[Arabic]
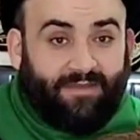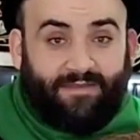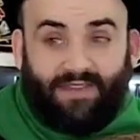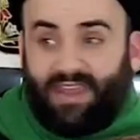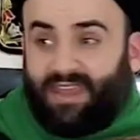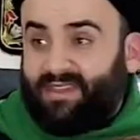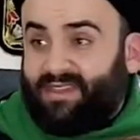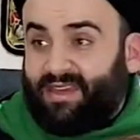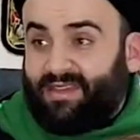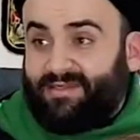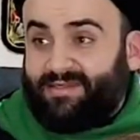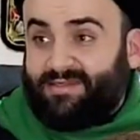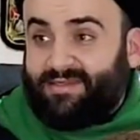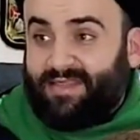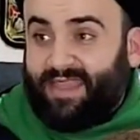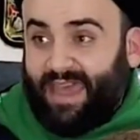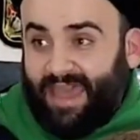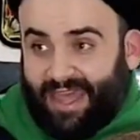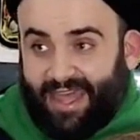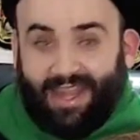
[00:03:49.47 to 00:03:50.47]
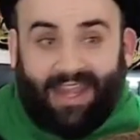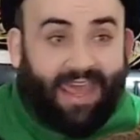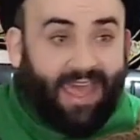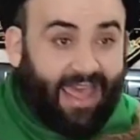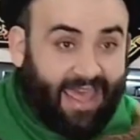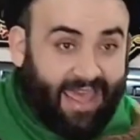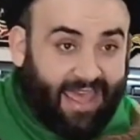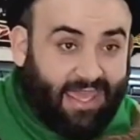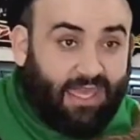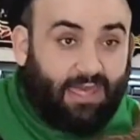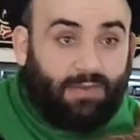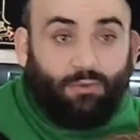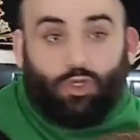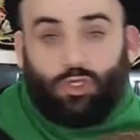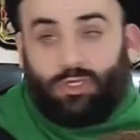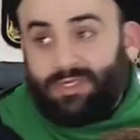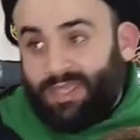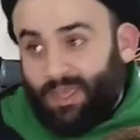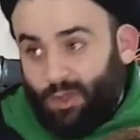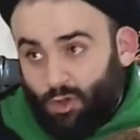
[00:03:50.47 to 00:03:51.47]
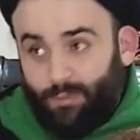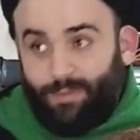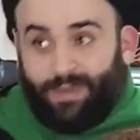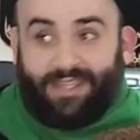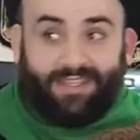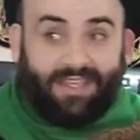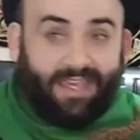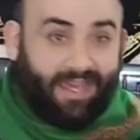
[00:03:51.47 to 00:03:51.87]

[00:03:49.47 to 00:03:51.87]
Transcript: فإذا ادعى الحاكم التوبة